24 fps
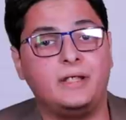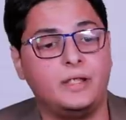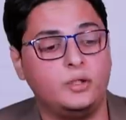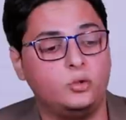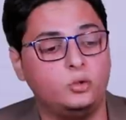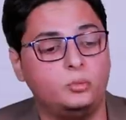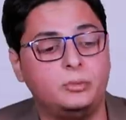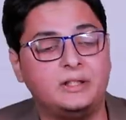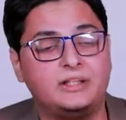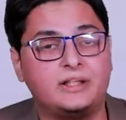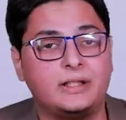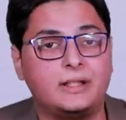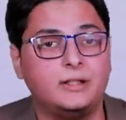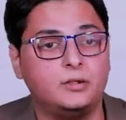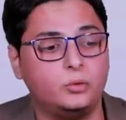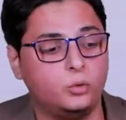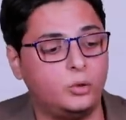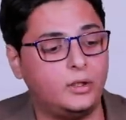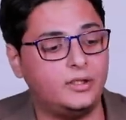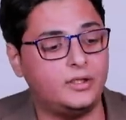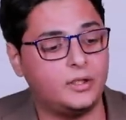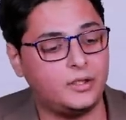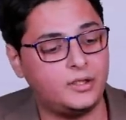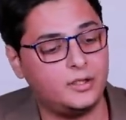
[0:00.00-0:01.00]
كانوا
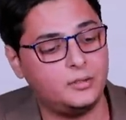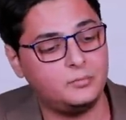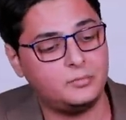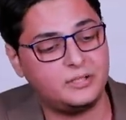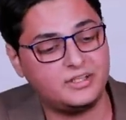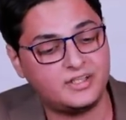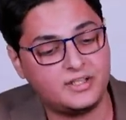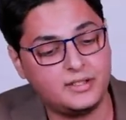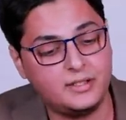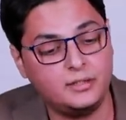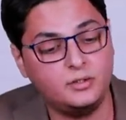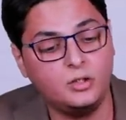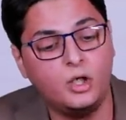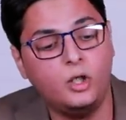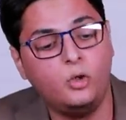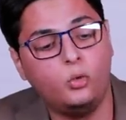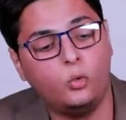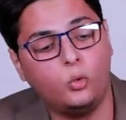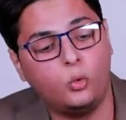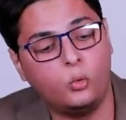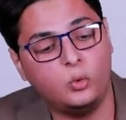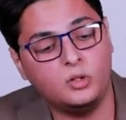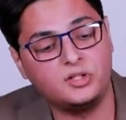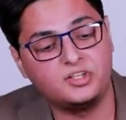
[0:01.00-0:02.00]
بيتكاتلوا على ريال مدريد
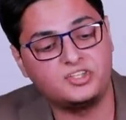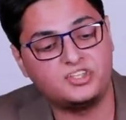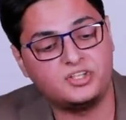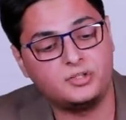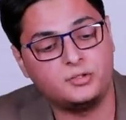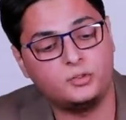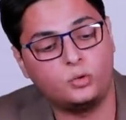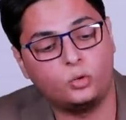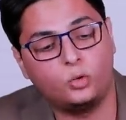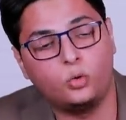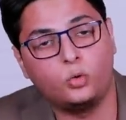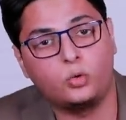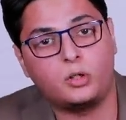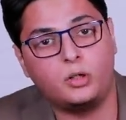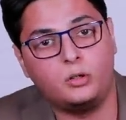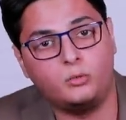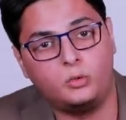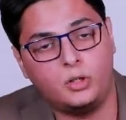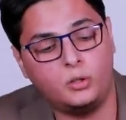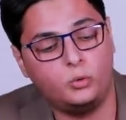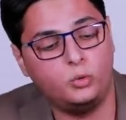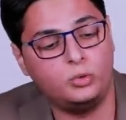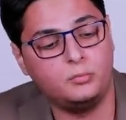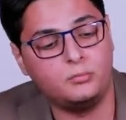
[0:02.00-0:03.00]
وونس ان الكوره
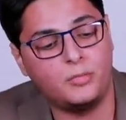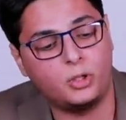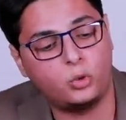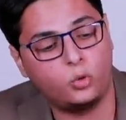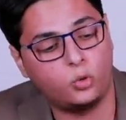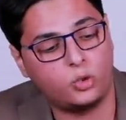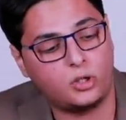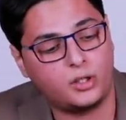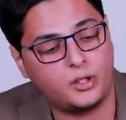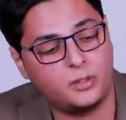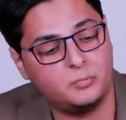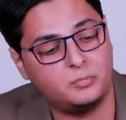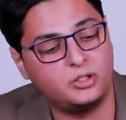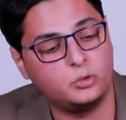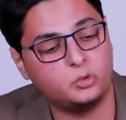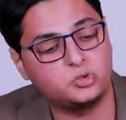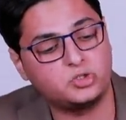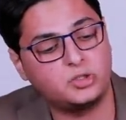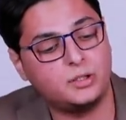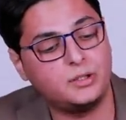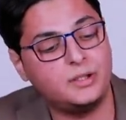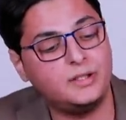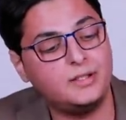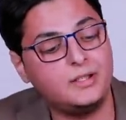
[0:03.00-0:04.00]
او اول ما الكوره كانت بتوصل